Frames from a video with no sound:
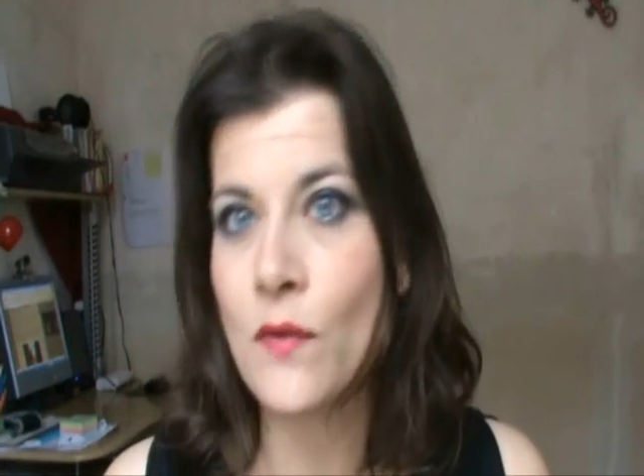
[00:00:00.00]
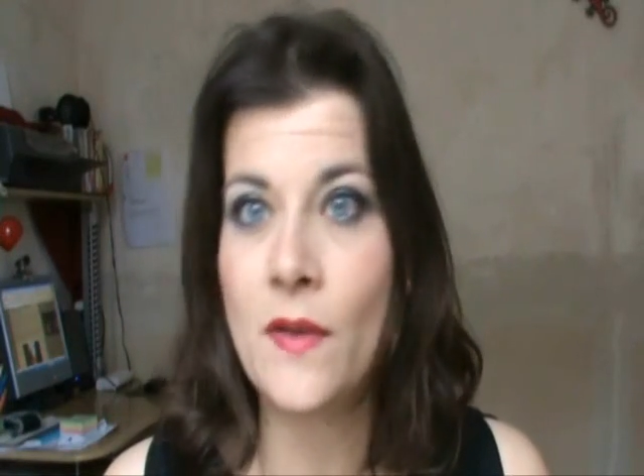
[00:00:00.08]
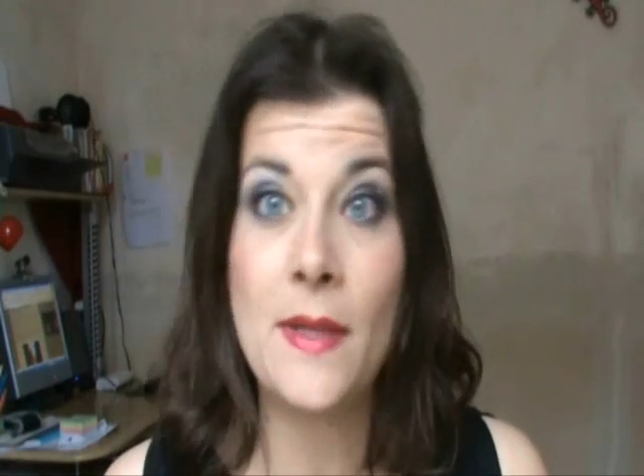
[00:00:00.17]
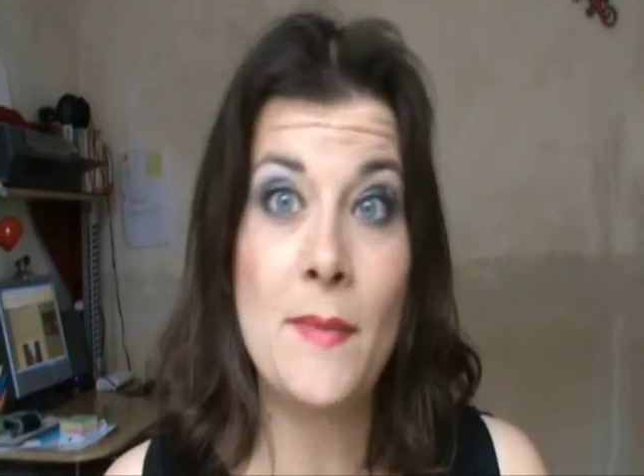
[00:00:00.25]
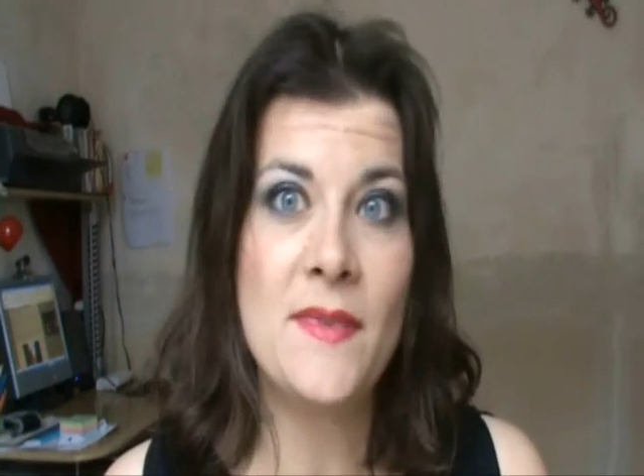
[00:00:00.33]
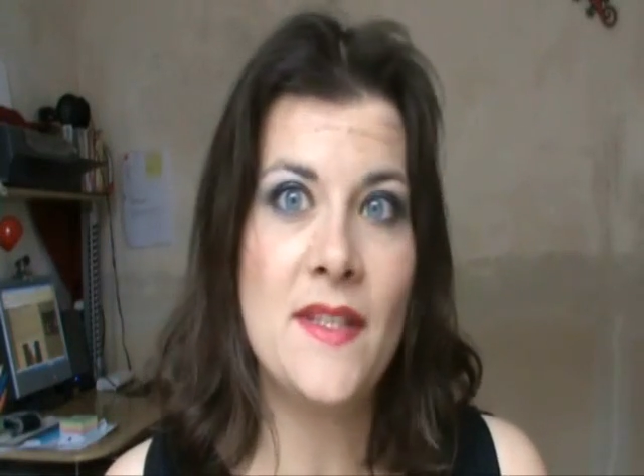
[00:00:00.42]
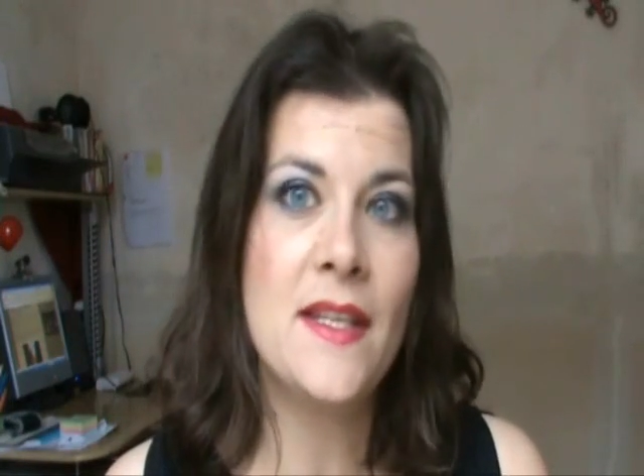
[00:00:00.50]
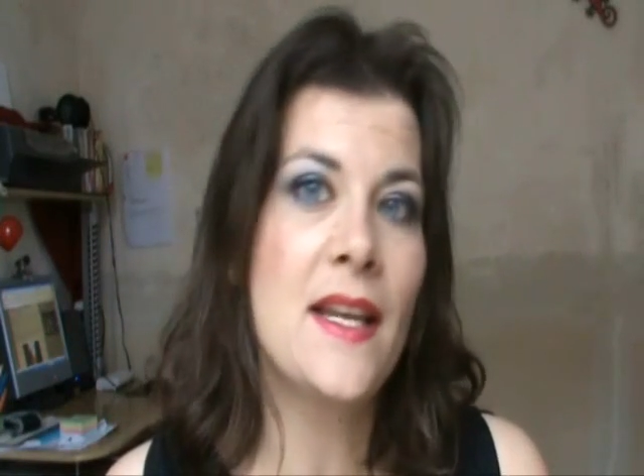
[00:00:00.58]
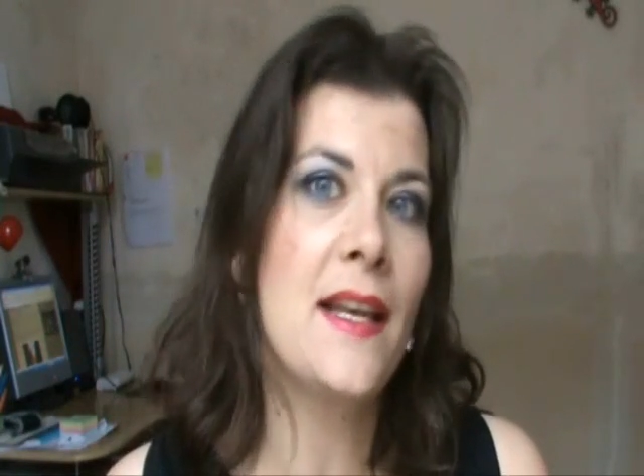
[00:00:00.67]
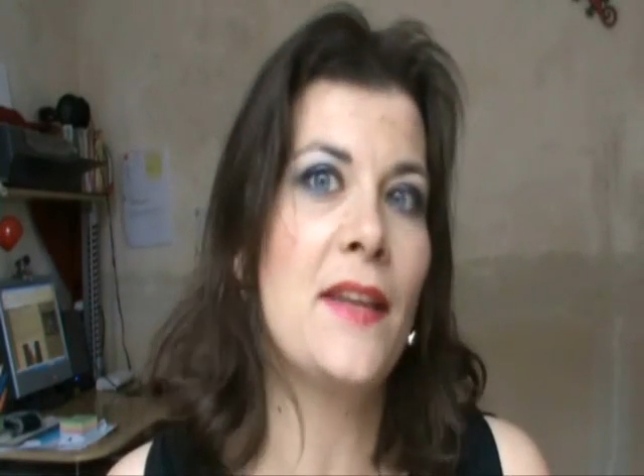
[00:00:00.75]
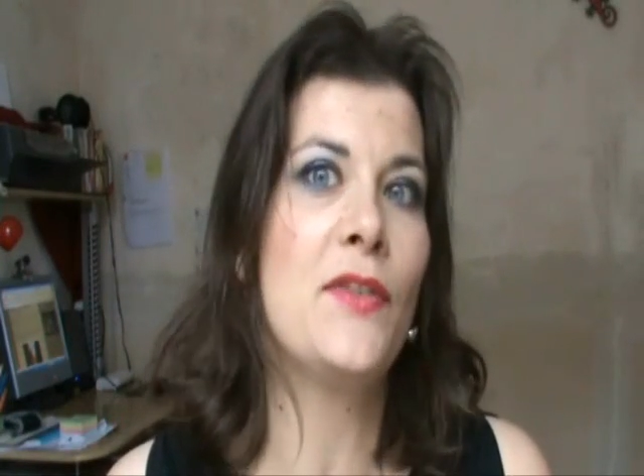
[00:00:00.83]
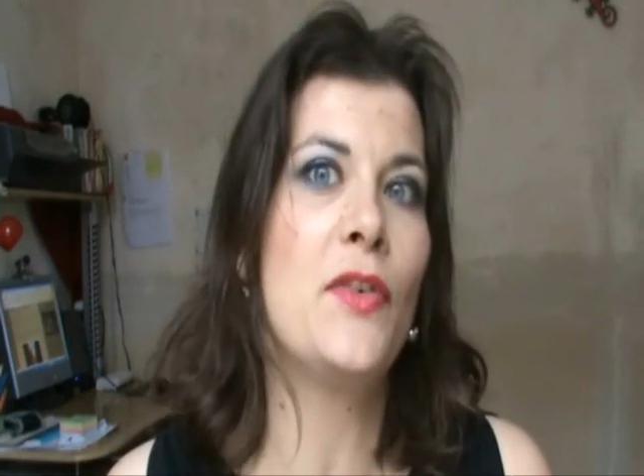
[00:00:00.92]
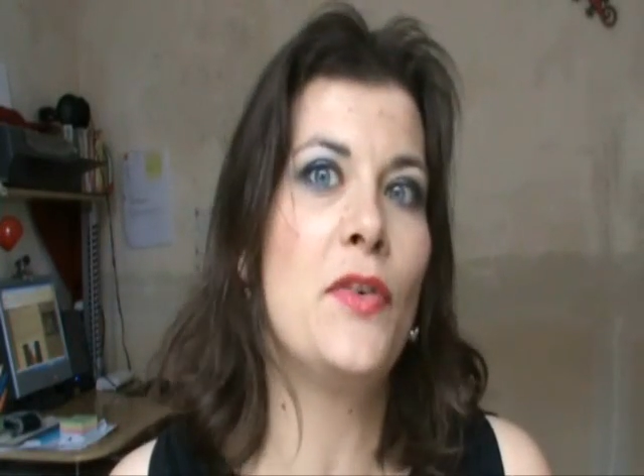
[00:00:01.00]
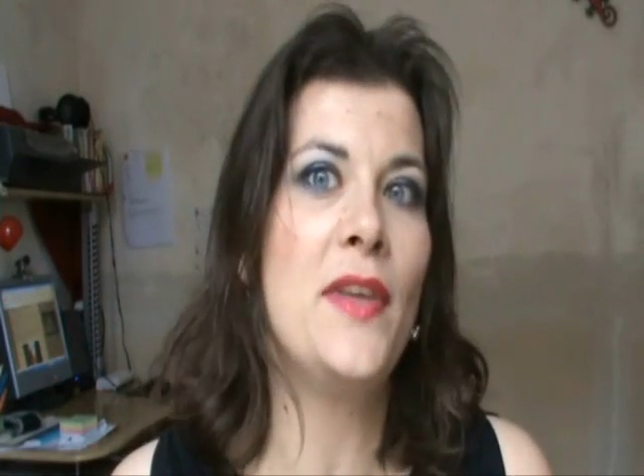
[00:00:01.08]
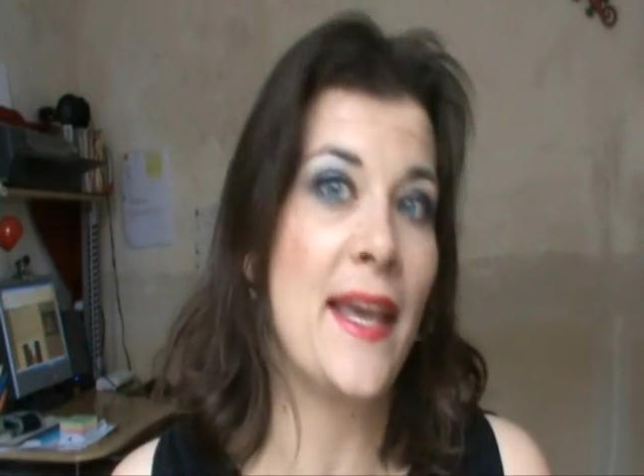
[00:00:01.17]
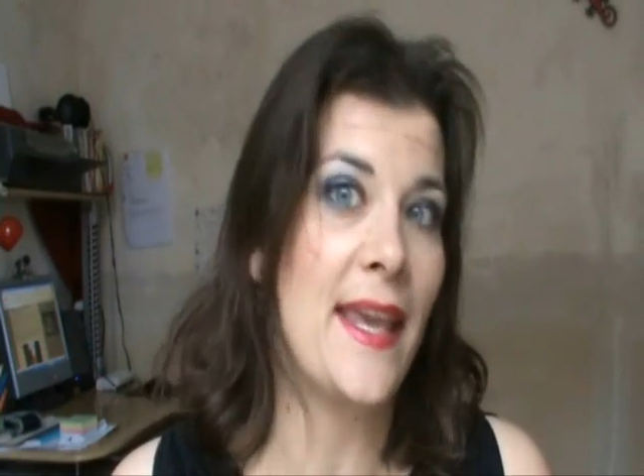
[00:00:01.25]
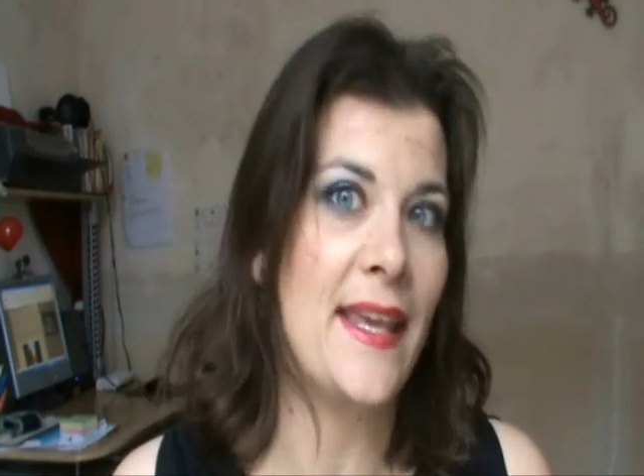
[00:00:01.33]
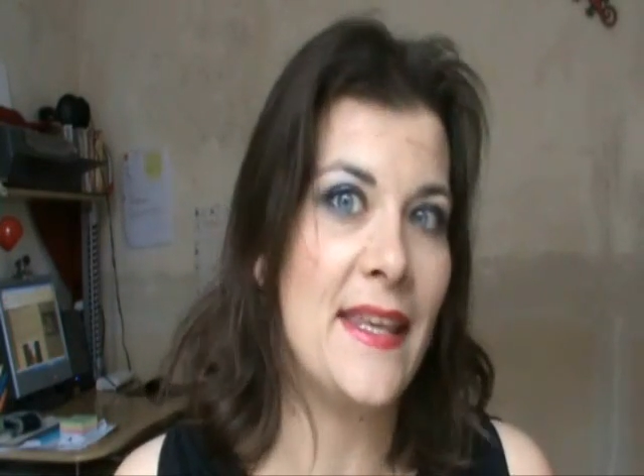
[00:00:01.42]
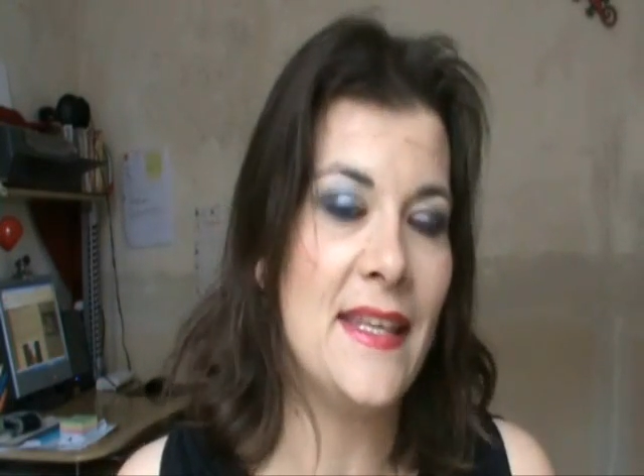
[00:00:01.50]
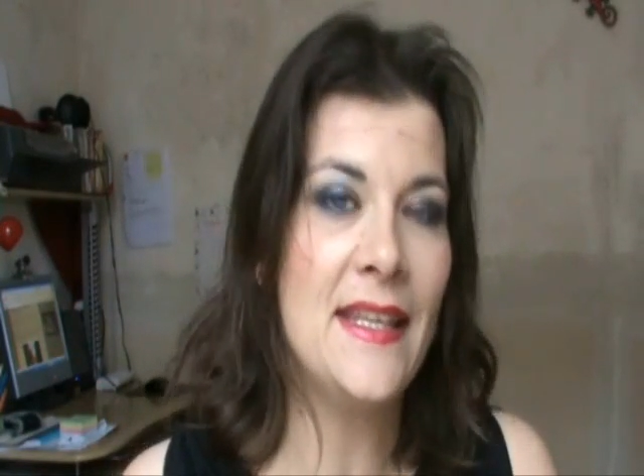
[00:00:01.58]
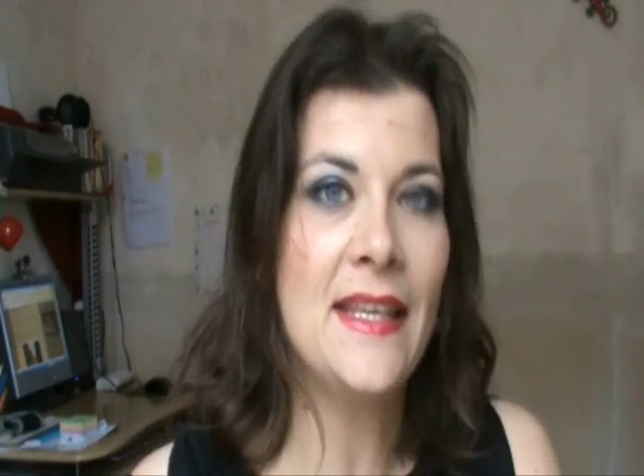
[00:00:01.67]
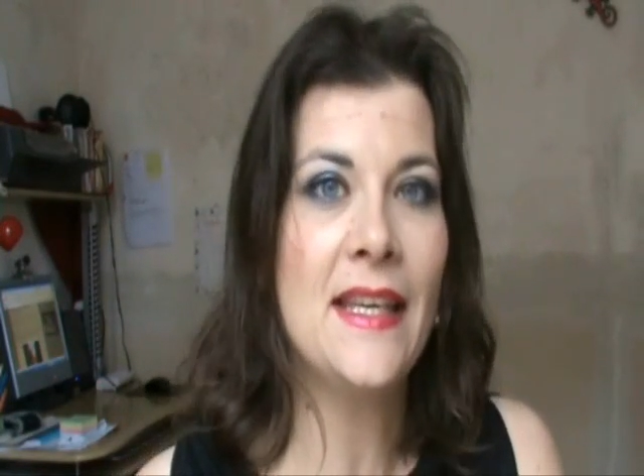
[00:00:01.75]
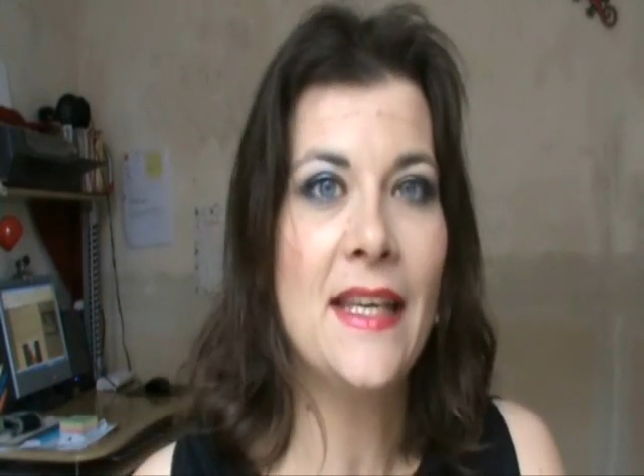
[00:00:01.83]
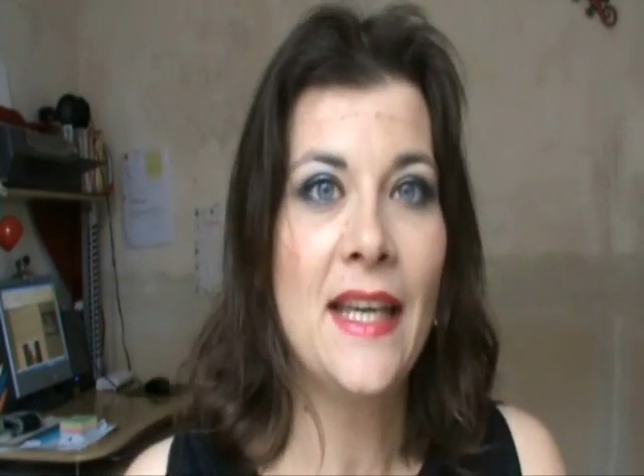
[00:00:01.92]
je fais des petits clins d'œil à
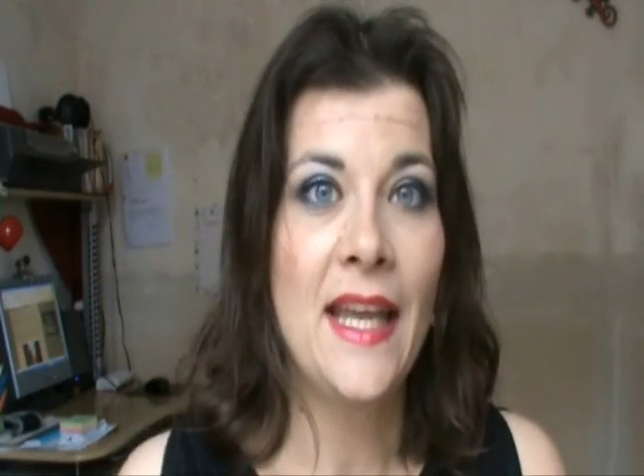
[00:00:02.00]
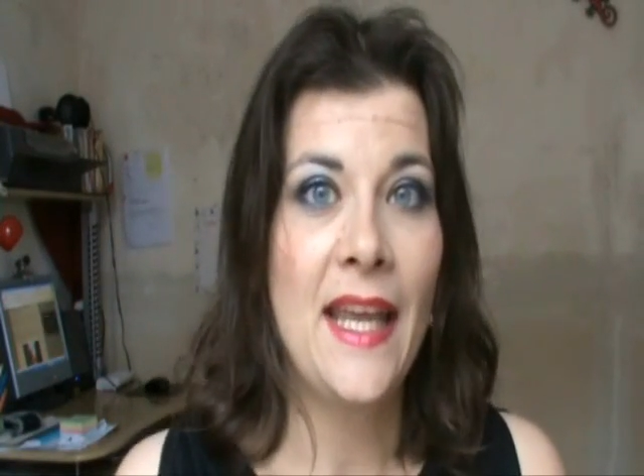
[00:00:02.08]
Kaki,